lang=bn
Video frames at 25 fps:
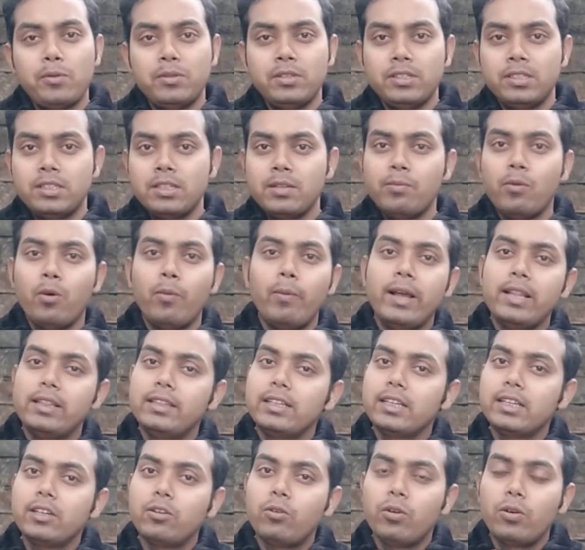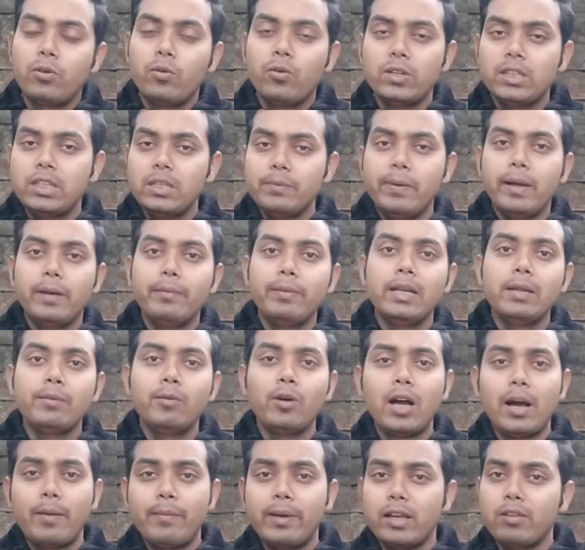প্রসেসটি মোবাইল থেকে করতে পারবেন
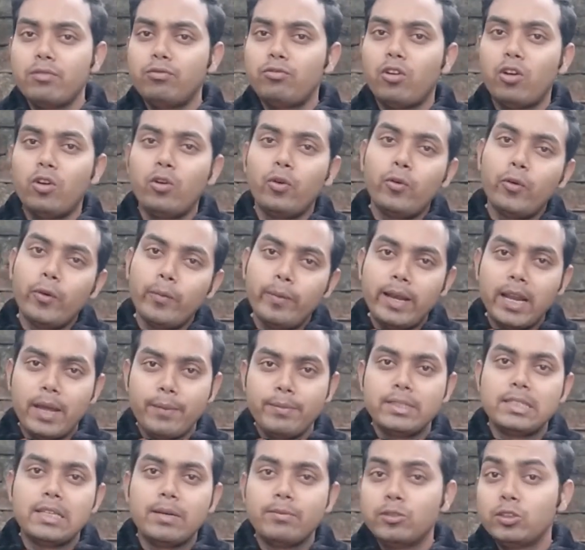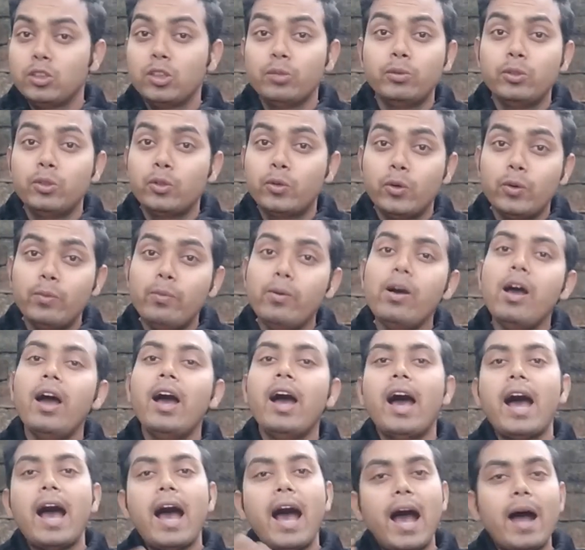এবং আমাকে ফলো করবেন আমি যেমন যেমন করব
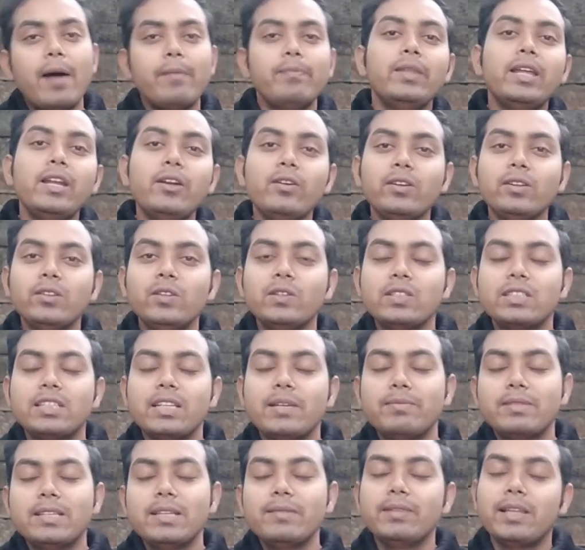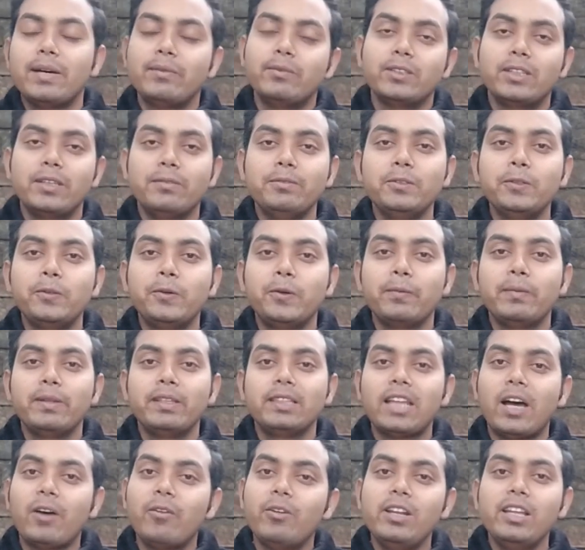আপনারাও কিন্তু সেম সেম তেমন তেমন করবেন
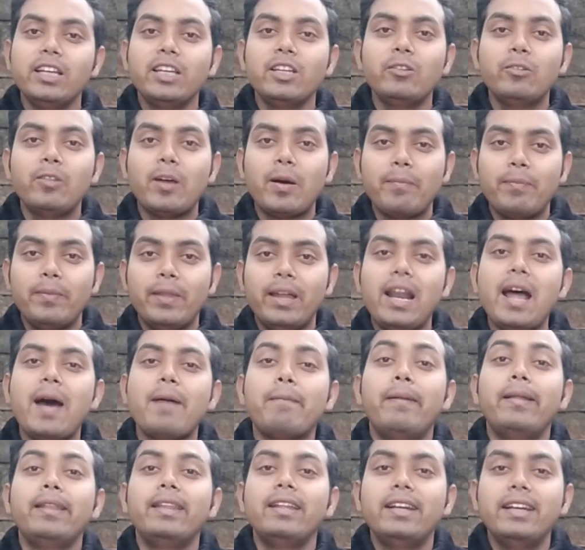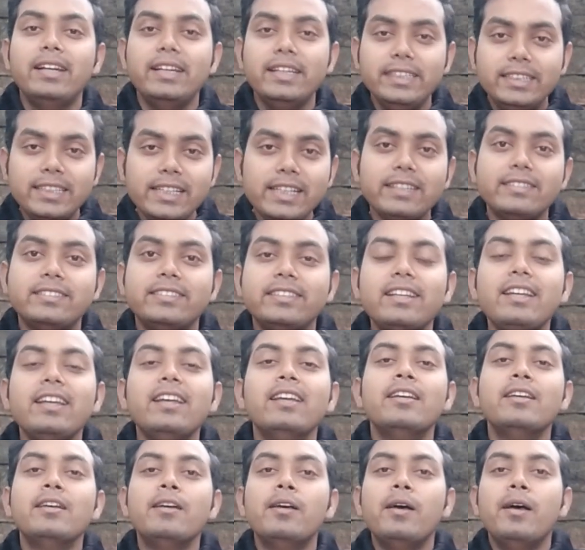তাহলে কিন্তু আপনারা আপনাদের নিজের যে
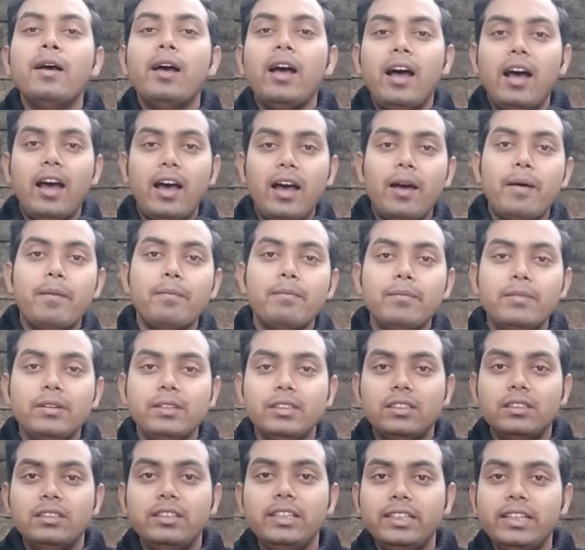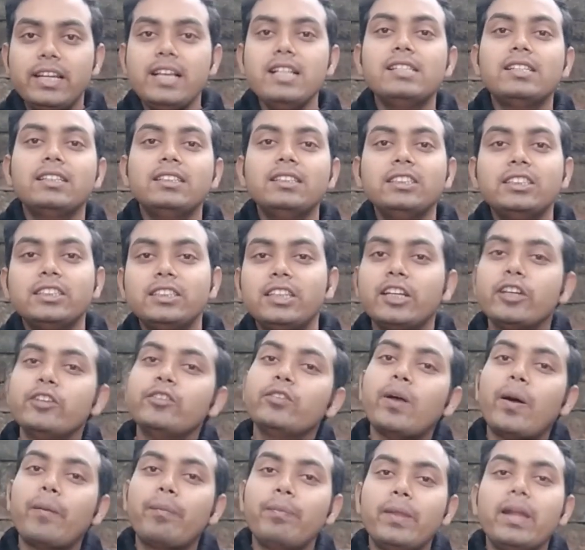ডিটেলস আছে সেটা
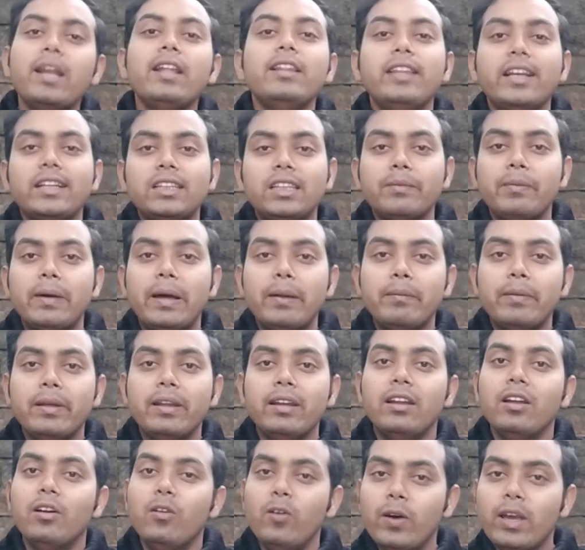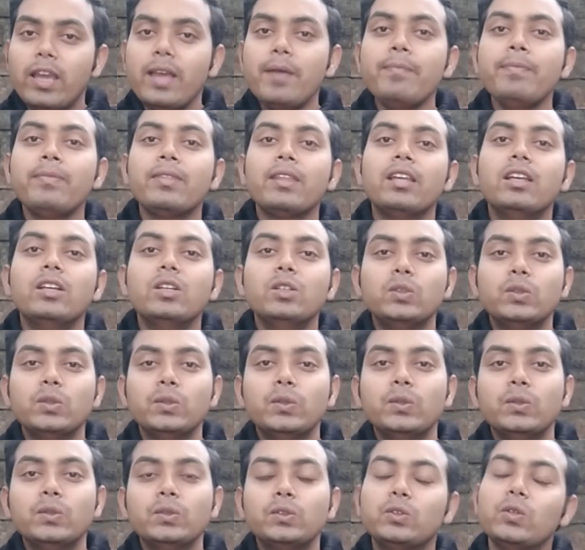কিন্তু আপনারা দেখতে পারবেন ওকে সো
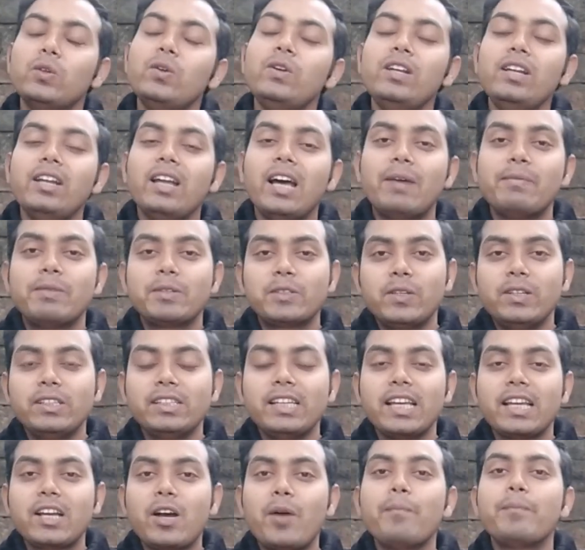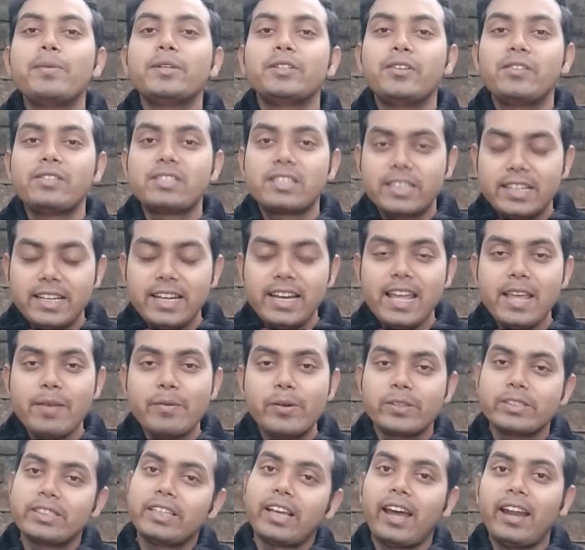চলুন আমরা চলে যাই কম্পিউটার স্ক্রিনে
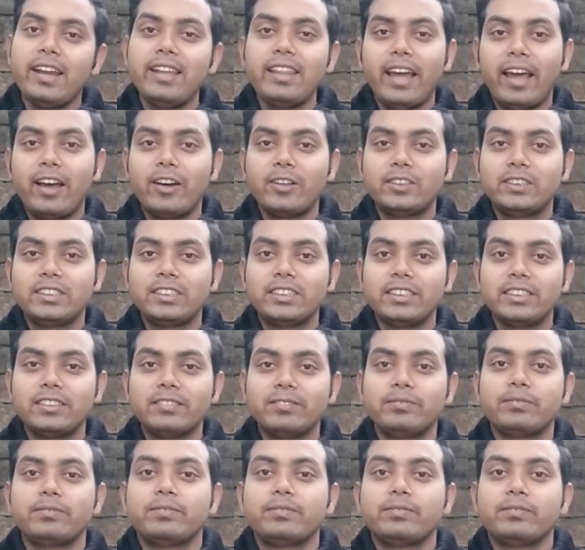এবং সেখানে দেখা হচ্ছে